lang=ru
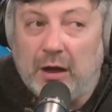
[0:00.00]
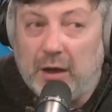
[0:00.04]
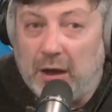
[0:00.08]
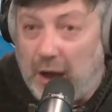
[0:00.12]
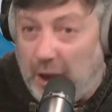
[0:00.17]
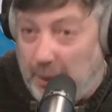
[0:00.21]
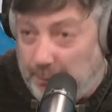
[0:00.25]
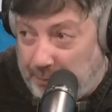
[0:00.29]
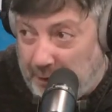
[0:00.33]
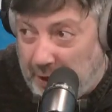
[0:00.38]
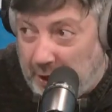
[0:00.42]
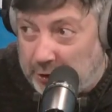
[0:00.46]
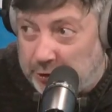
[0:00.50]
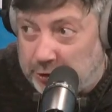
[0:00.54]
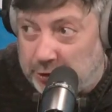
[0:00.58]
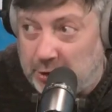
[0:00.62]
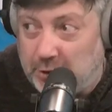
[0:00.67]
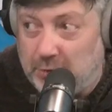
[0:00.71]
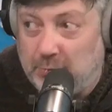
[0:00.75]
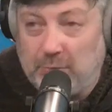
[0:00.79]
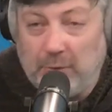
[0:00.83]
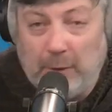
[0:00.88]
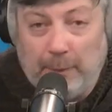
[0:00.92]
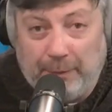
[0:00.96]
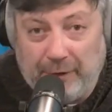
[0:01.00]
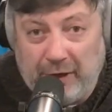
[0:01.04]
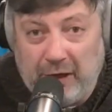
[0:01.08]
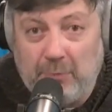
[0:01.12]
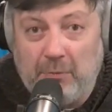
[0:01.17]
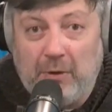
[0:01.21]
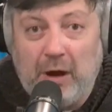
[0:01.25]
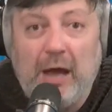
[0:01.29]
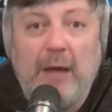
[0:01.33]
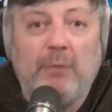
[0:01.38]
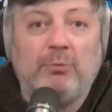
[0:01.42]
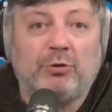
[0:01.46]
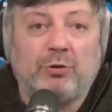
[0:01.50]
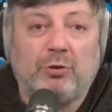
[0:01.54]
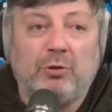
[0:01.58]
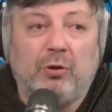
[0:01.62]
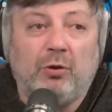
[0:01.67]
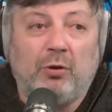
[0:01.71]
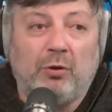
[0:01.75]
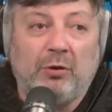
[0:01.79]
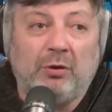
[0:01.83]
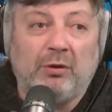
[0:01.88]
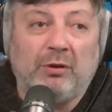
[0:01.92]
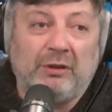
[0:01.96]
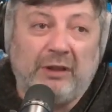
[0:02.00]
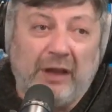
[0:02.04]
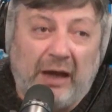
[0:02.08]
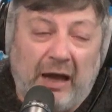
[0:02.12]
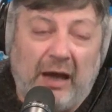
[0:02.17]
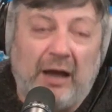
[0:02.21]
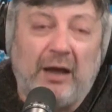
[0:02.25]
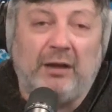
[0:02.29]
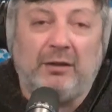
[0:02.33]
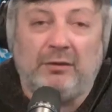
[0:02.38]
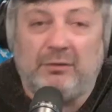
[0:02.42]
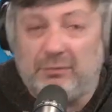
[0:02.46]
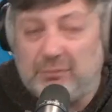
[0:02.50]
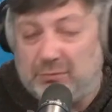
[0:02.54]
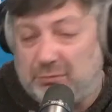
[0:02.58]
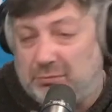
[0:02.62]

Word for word: Опять же, мы понимаем, что да,